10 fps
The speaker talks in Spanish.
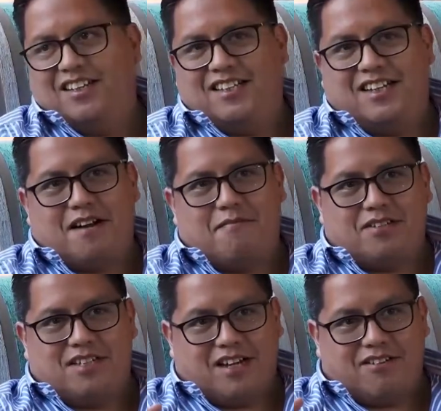
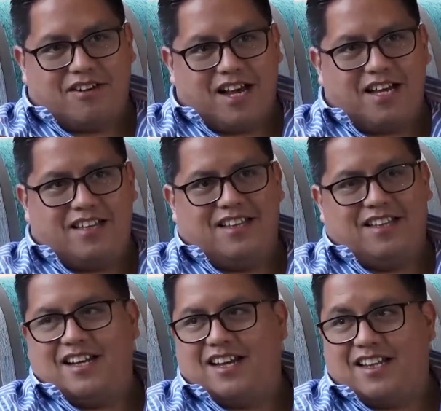Llegamos a Orán,
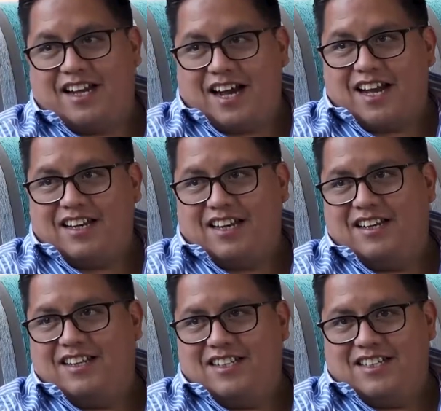Tartagal,
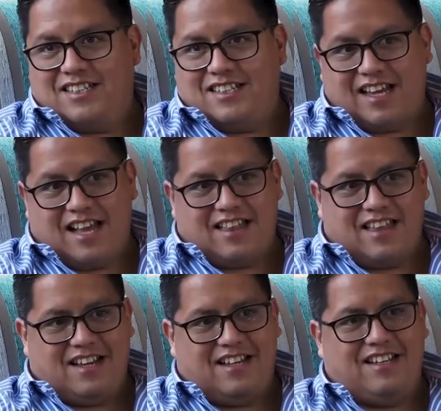
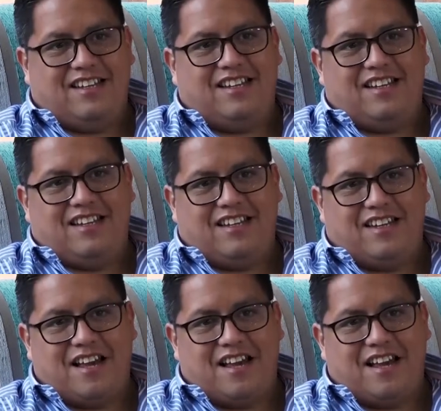Salta y